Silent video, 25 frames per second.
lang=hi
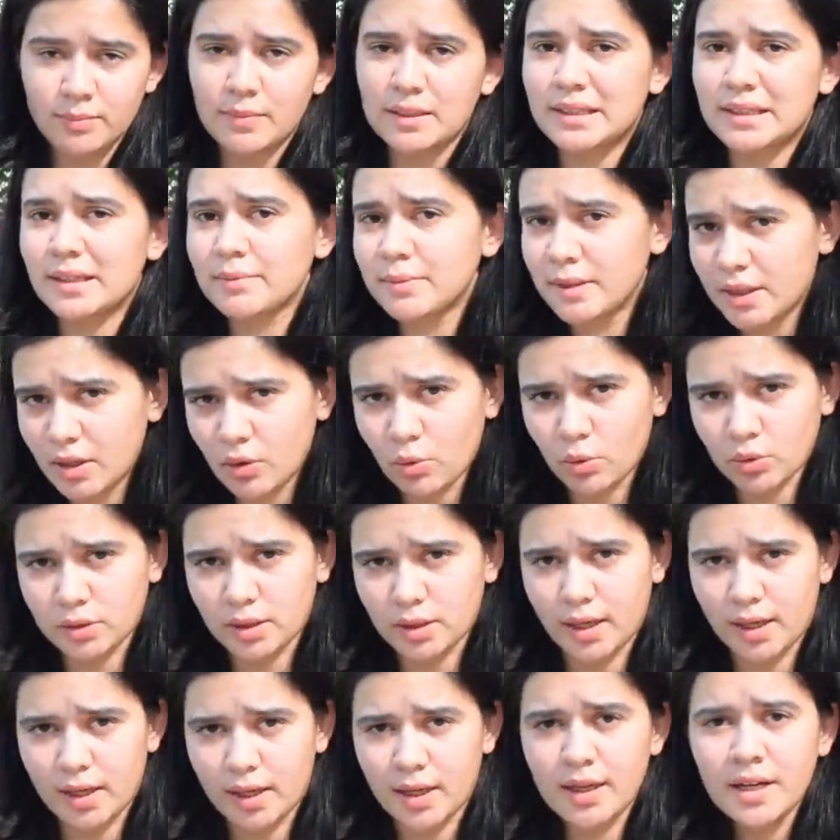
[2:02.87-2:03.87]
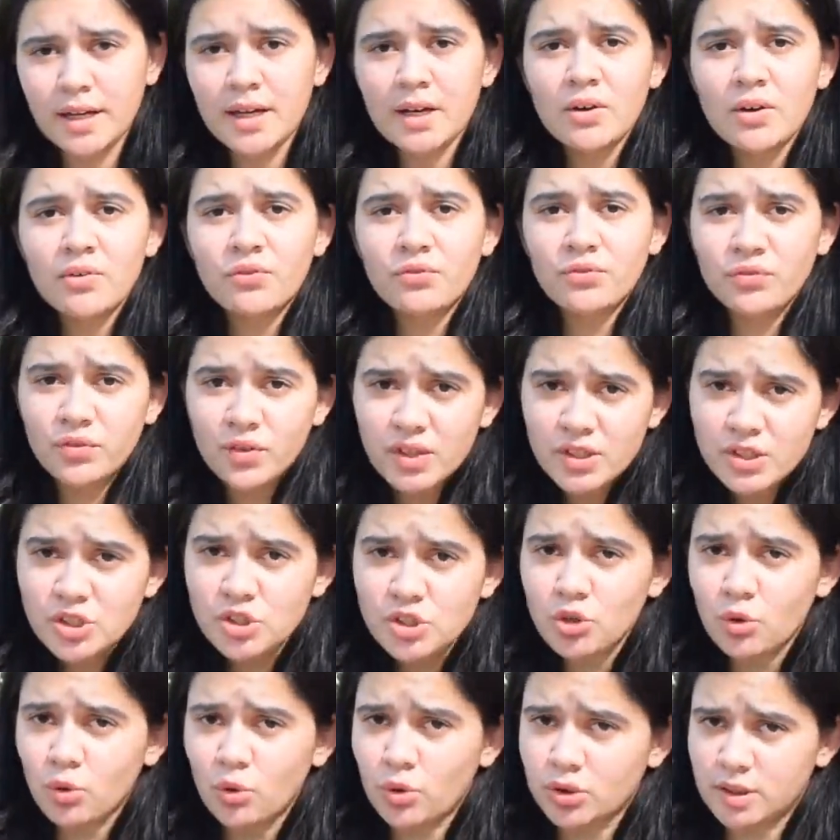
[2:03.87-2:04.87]
मतलब ये होता है फ़िश
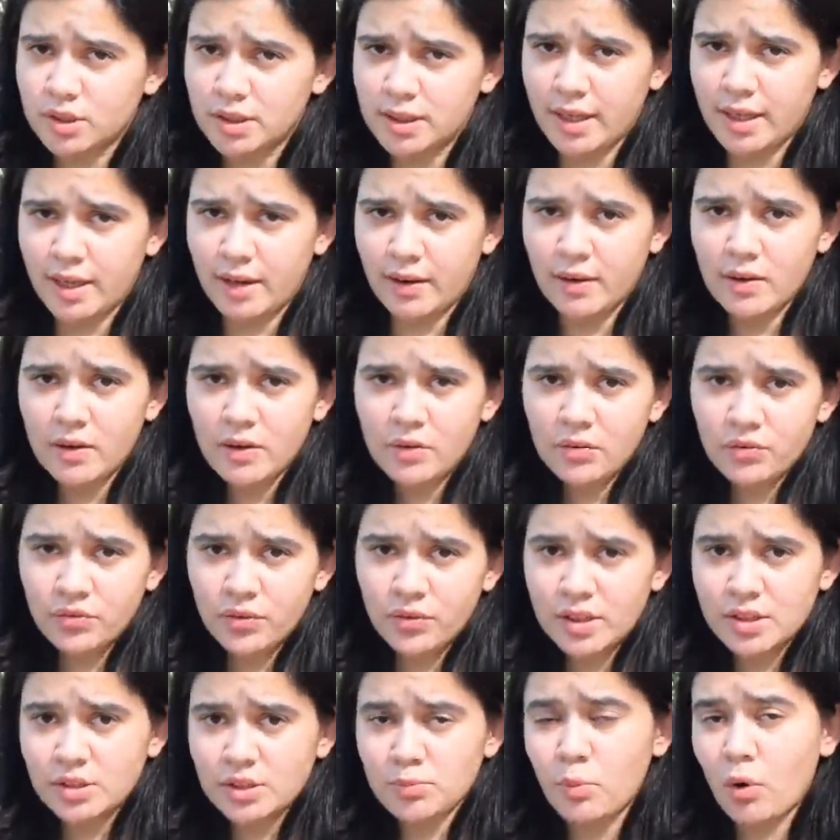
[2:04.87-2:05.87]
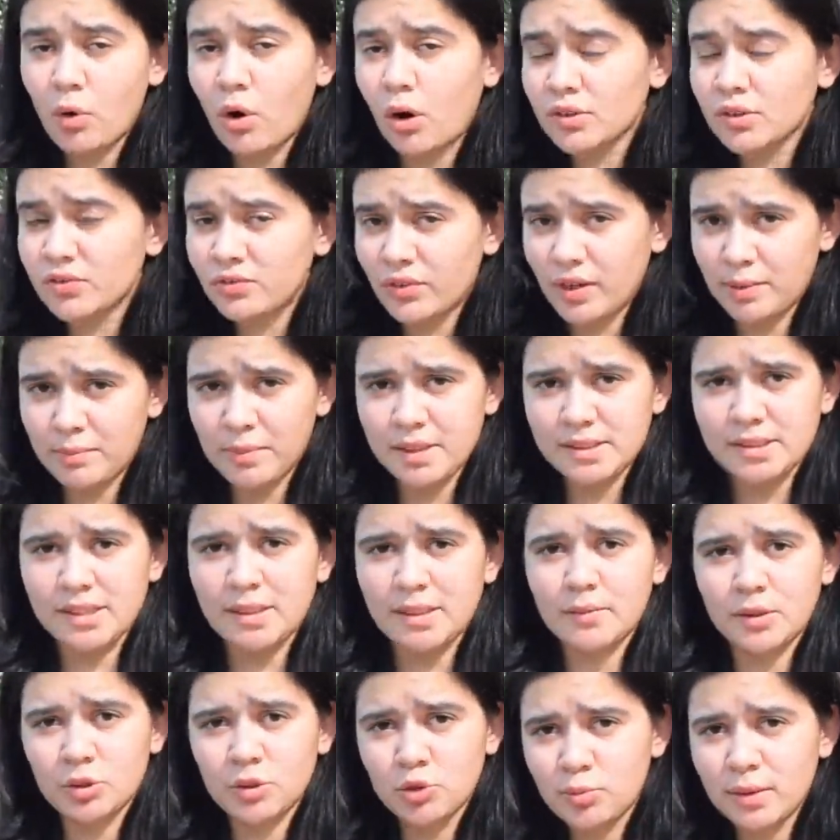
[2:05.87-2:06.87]
जो होती है फ़िश बहुत फेमस
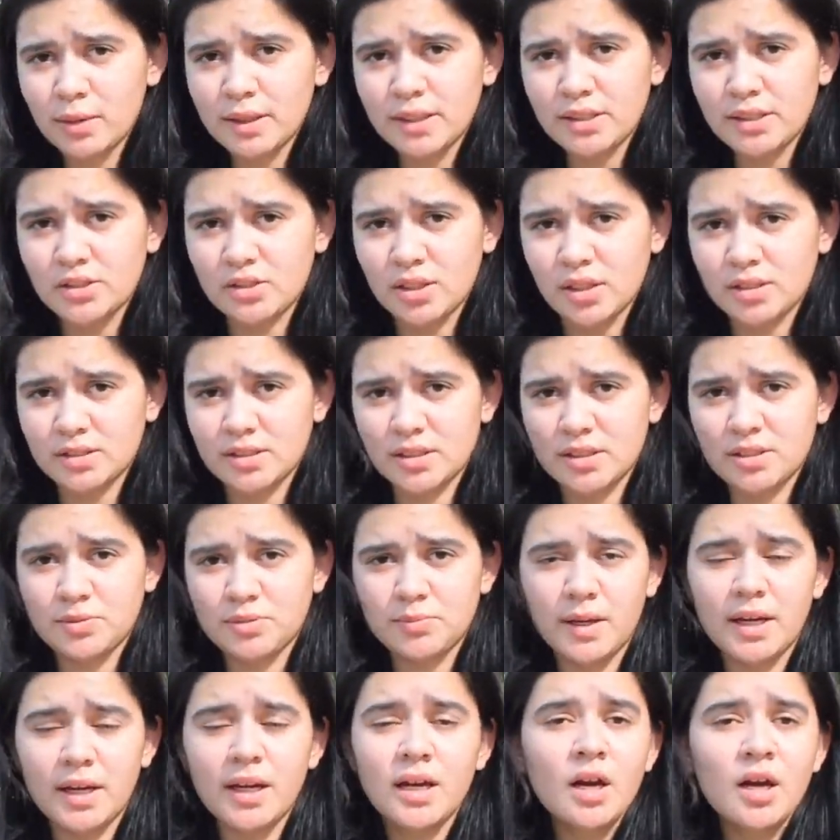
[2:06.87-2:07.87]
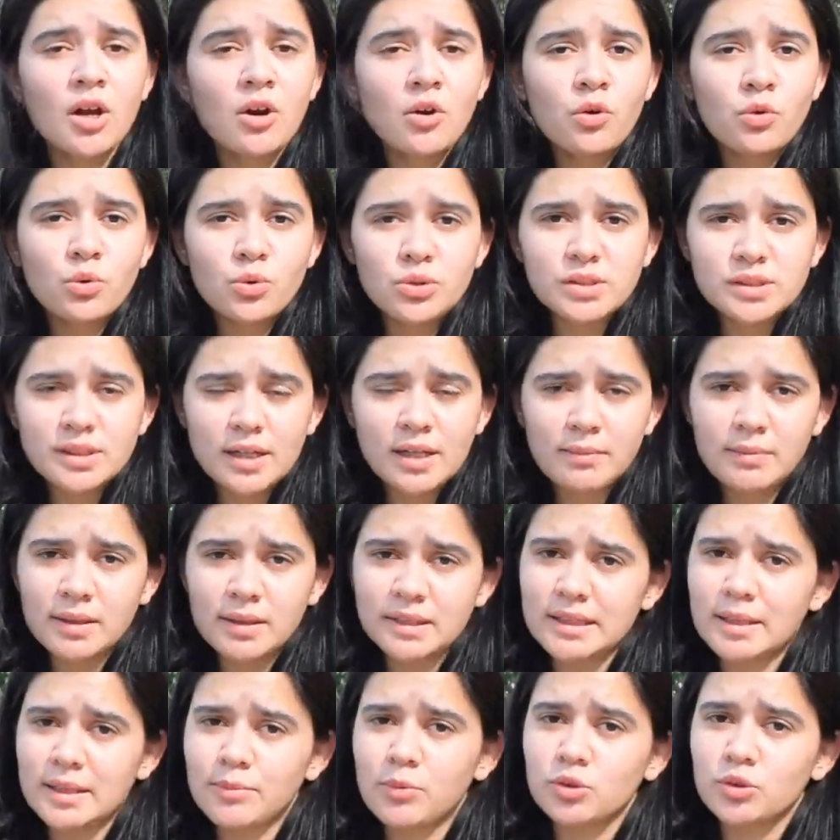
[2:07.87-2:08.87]
है मधुबनी स्ट्रक्चर्स में उसका
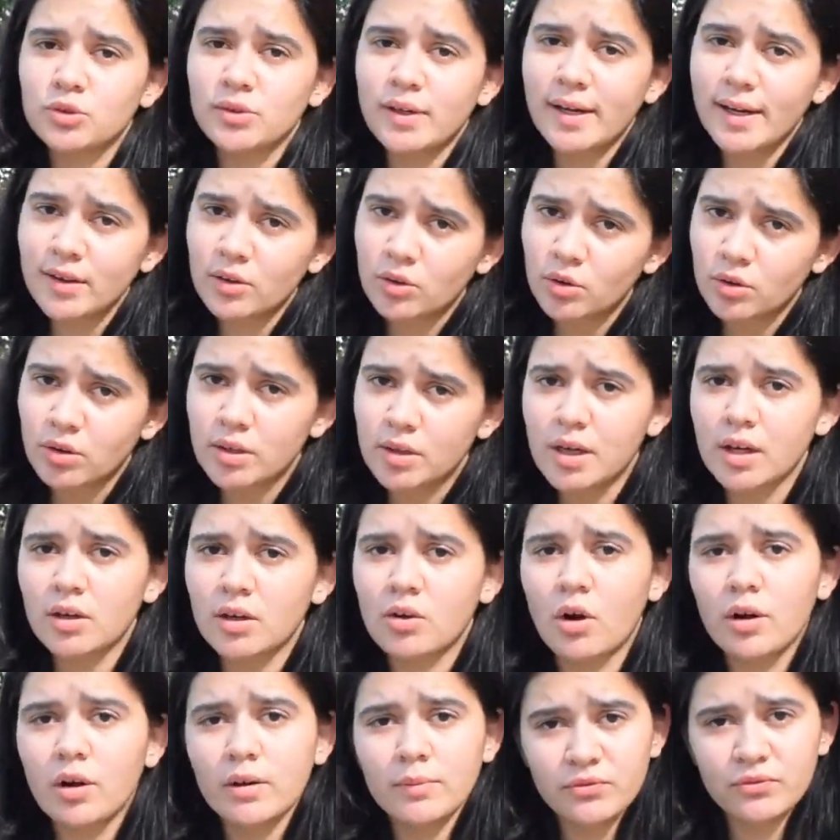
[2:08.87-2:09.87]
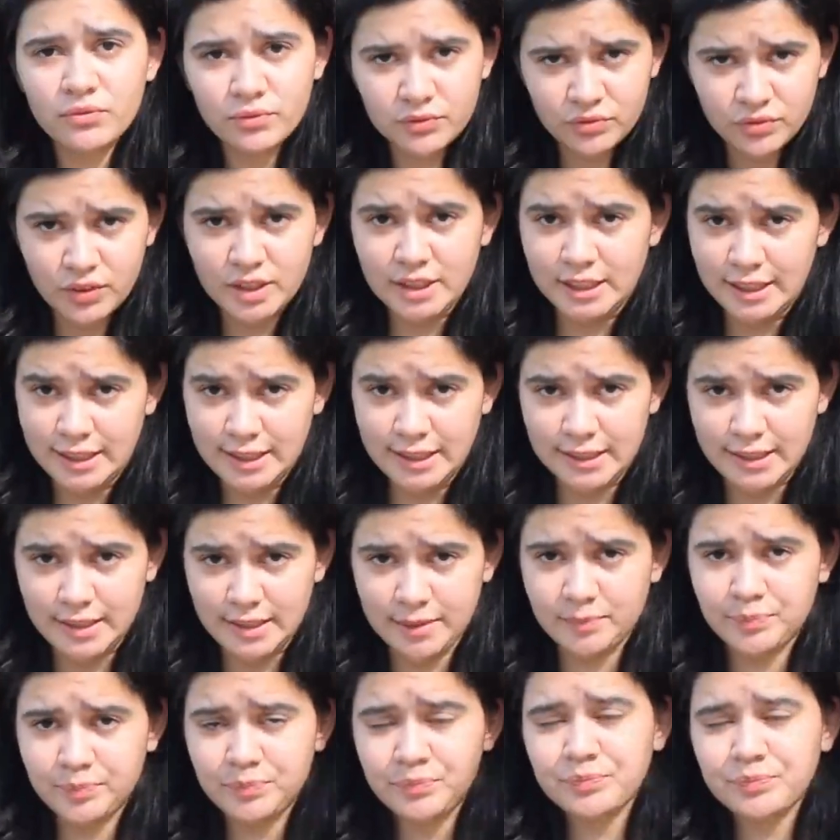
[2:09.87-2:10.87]
मतलब होता है गुड लक और
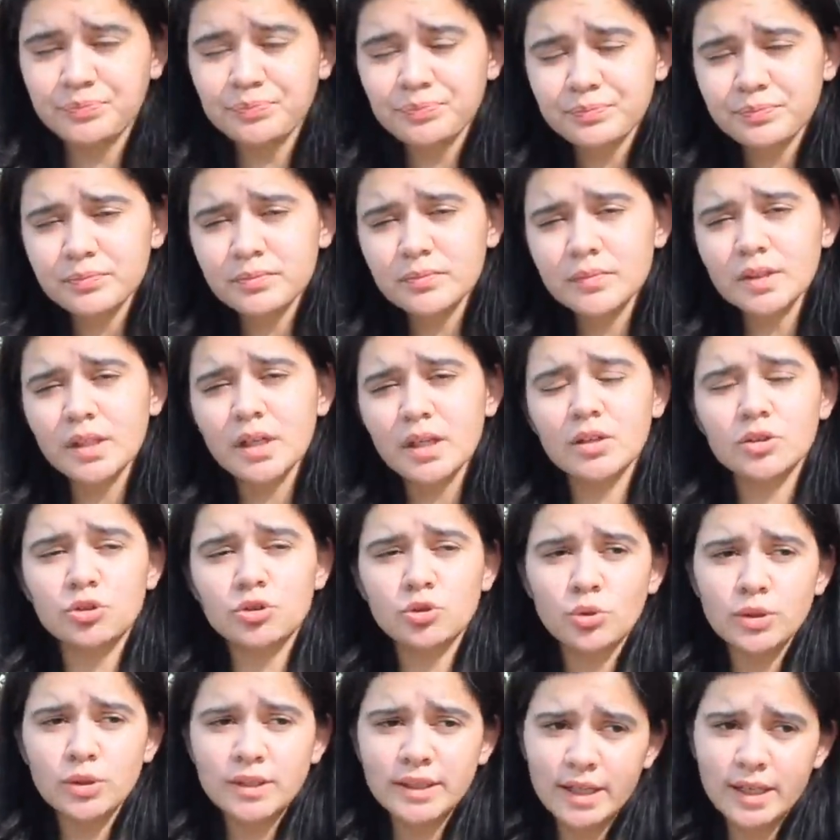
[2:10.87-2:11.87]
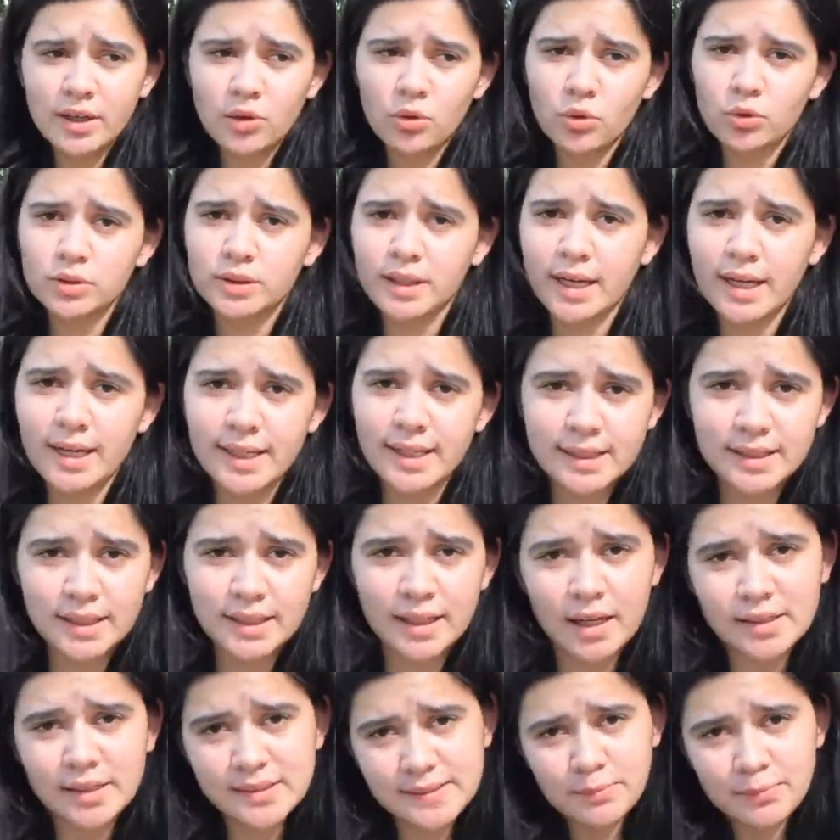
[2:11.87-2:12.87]
फर्टिलिटी तो ये होता है
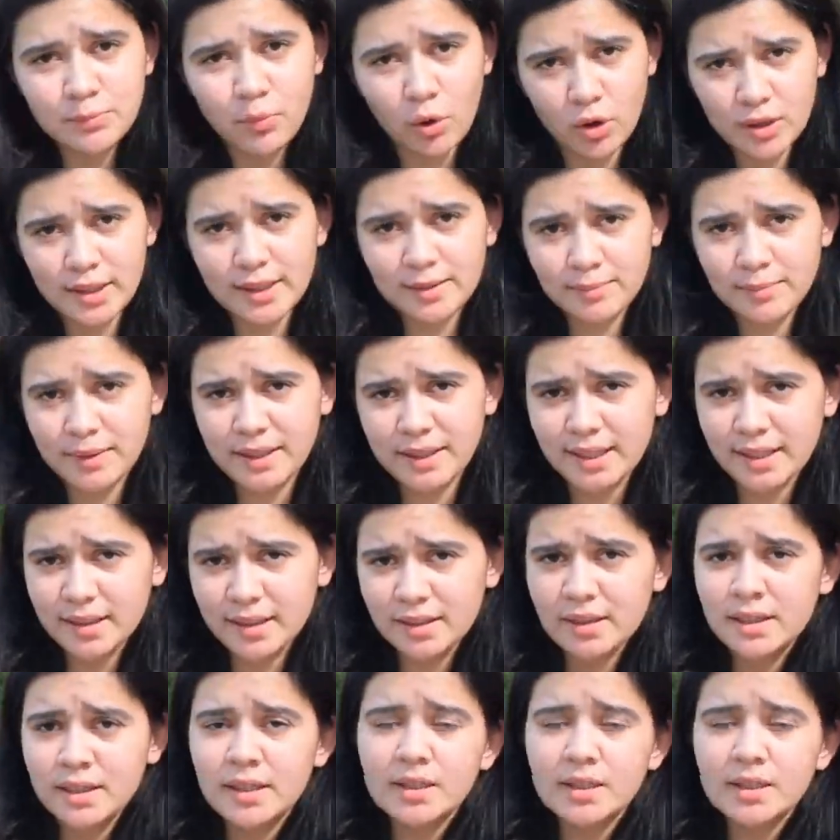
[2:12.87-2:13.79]
इनका सिंबॉलिक मीनिंग